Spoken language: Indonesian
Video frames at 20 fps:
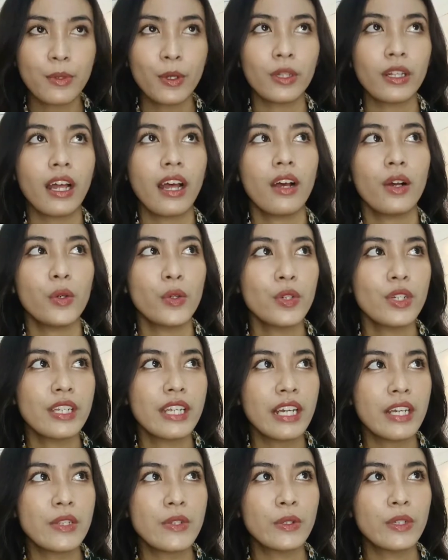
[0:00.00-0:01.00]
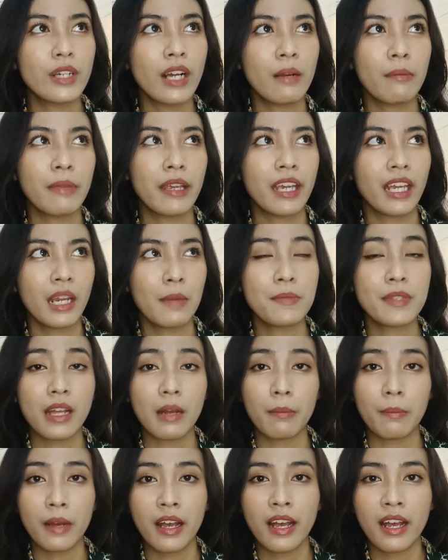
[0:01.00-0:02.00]
menurut aku dia juga mirip
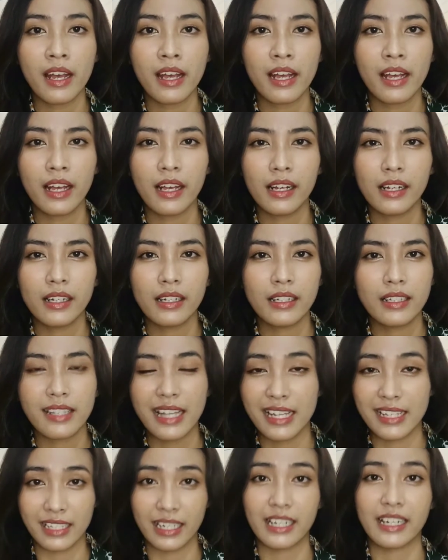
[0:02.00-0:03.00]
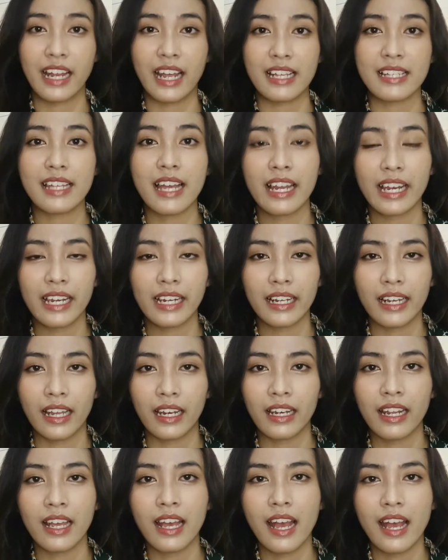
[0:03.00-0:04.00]
sama sunscreennya Azarin
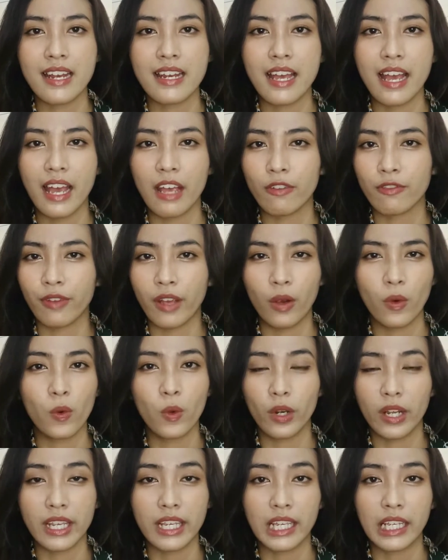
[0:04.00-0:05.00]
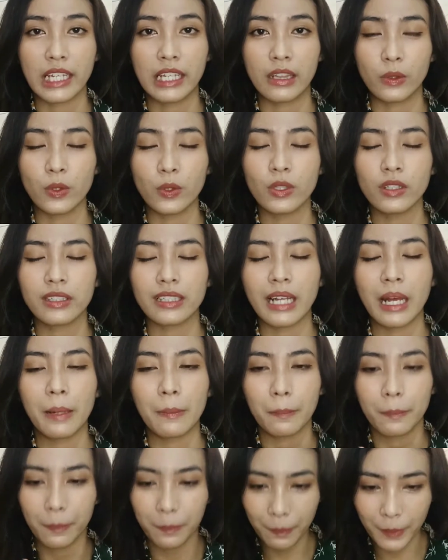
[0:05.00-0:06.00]
karena ada efek cooling-nya gitu
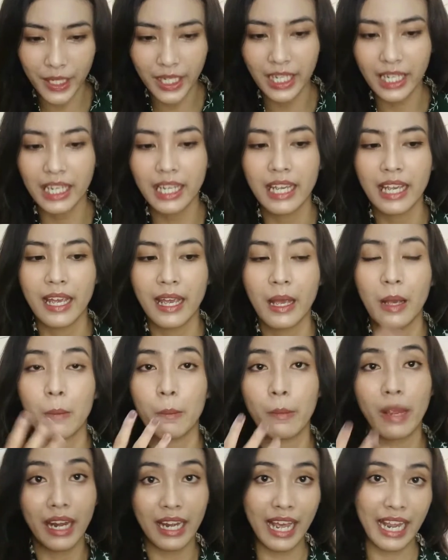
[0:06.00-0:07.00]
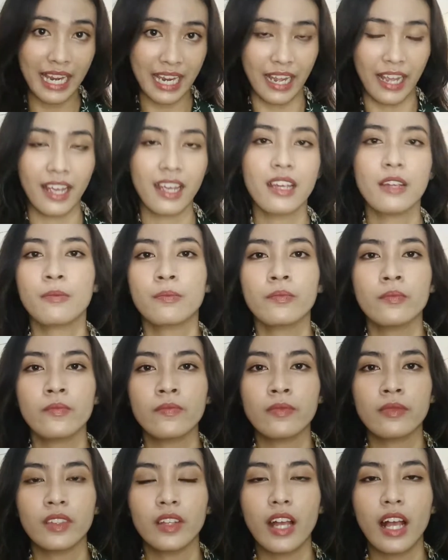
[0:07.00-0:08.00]
tapi bedanya
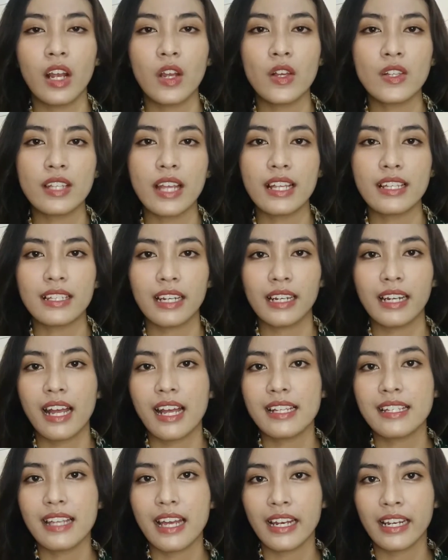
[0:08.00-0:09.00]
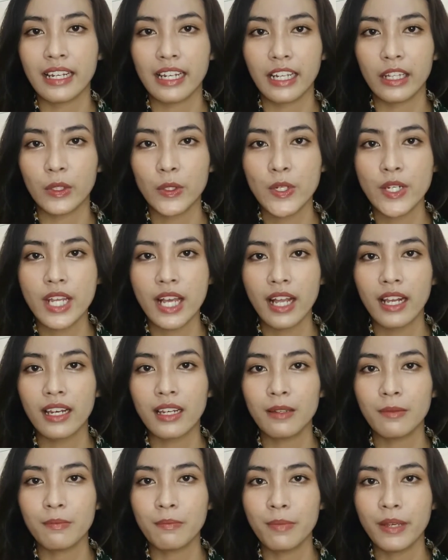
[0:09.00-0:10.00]
kalau sunscreen Azarin itu dia
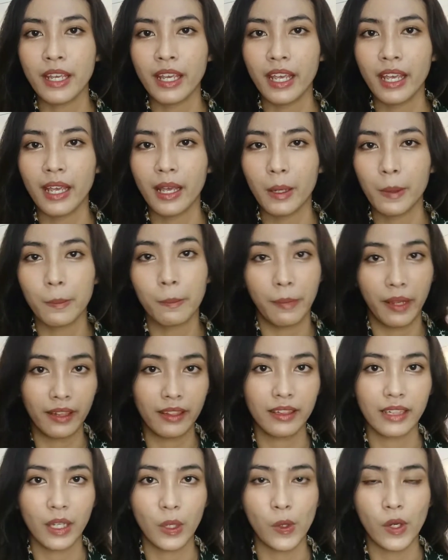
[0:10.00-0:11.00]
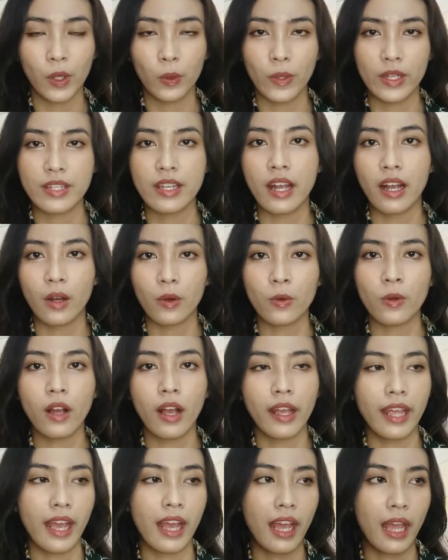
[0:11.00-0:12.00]
lebih matte di kulit wajah aku
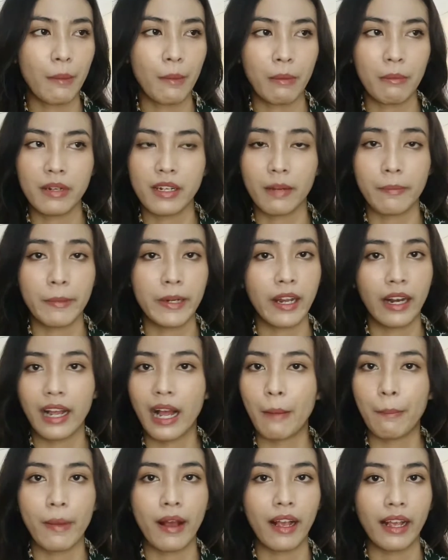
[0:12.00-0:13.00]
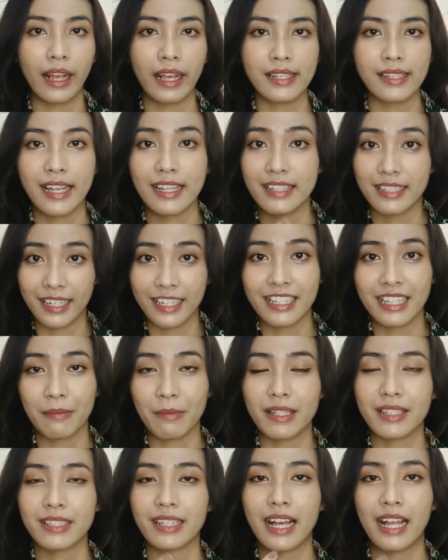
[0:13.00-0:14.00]
kayak emang bener-bener nggak pakai sunscreen
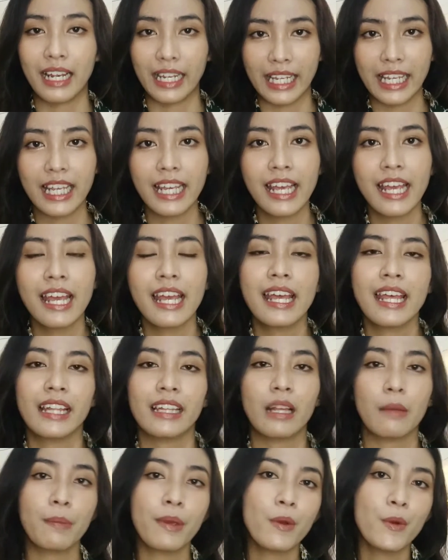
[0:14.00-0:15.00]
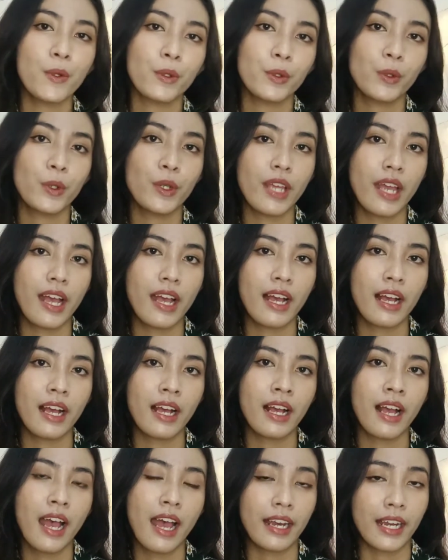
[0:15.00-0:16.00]
sama sekali tapi untuk
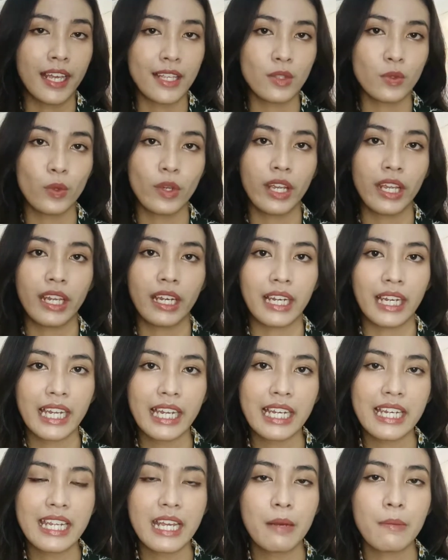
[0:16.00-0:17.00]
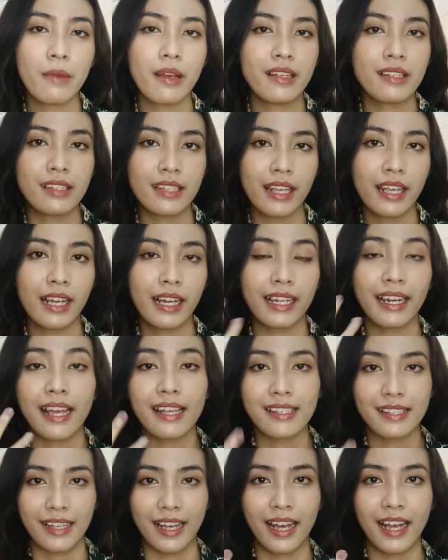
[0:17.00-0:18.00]
yang Hanasui ini dia masih
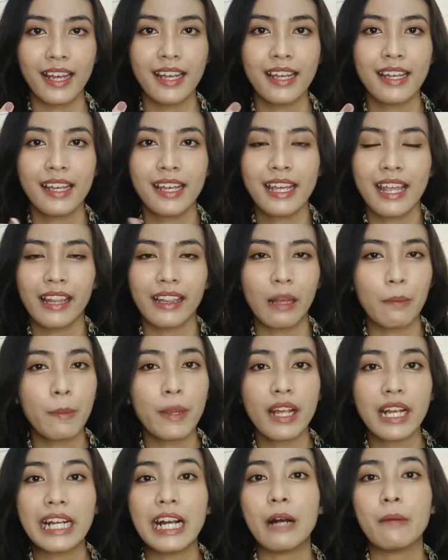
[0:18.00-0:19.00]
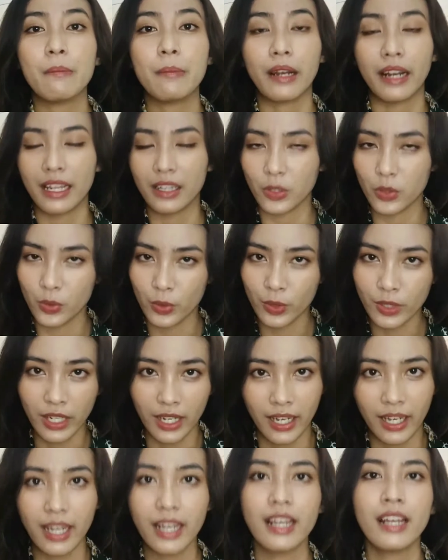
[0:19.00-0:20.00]
kerasa tapi nggak berat
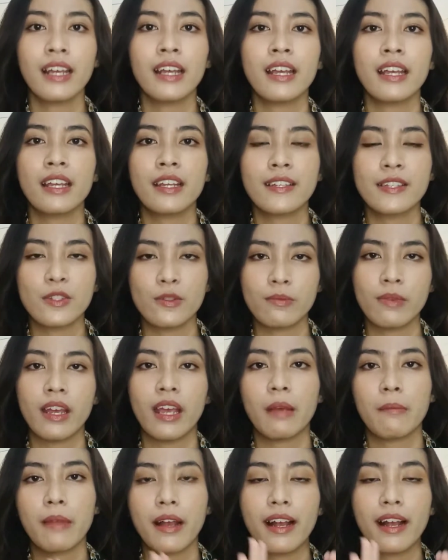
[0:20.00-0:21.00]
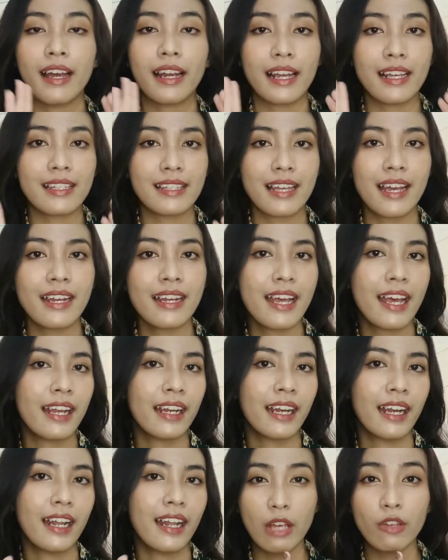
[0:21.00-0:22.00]
juga cuma emang kerasa
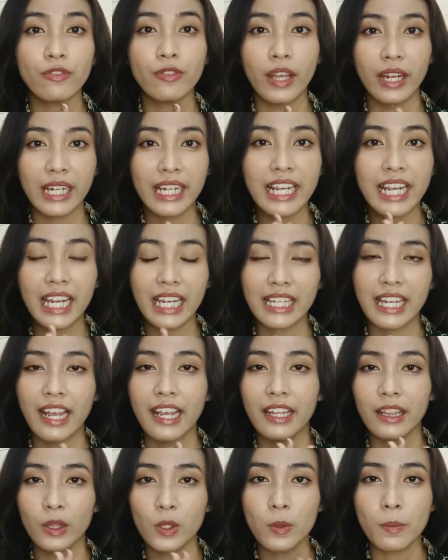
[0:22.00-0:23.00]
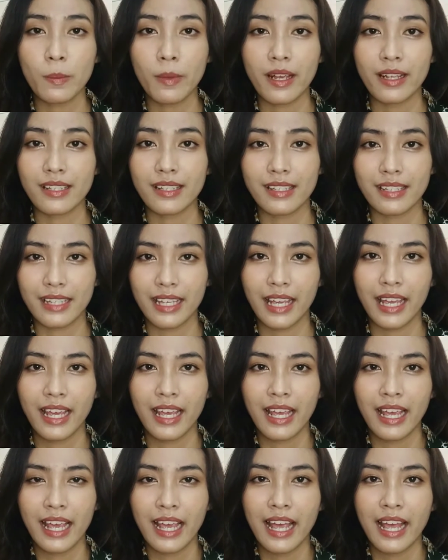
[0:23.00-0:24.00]
dan efek dinginnya itu masih
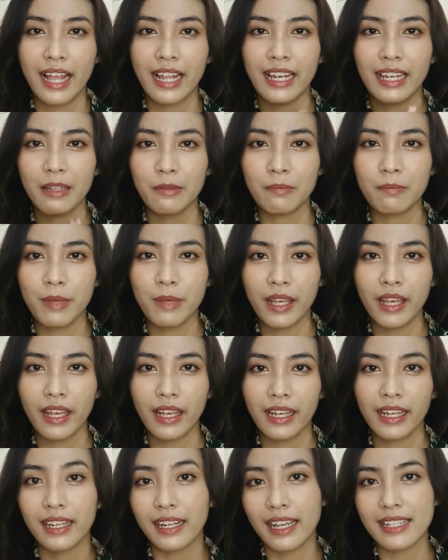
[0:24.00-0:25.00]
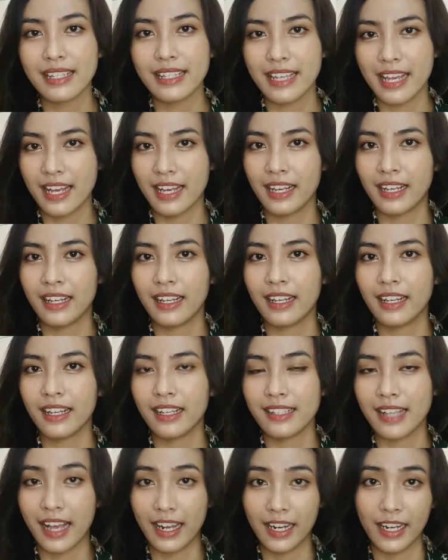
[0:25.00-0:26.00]
lebih keras yang
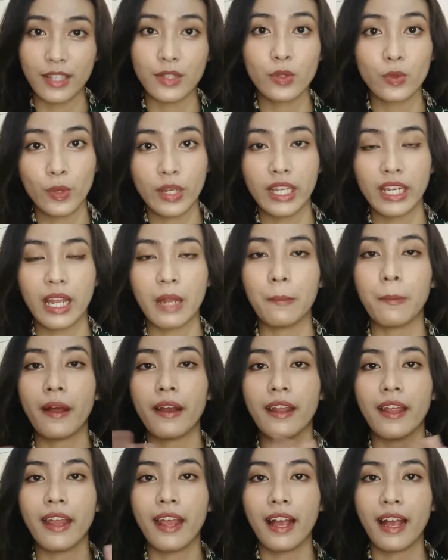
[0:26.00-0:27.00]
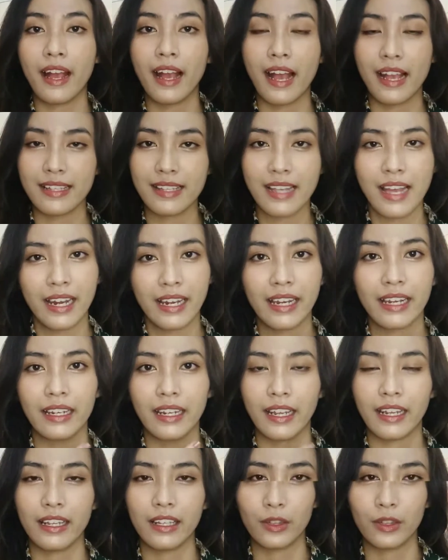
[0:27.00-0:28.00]
Hanasui daripada yang Azarin kayak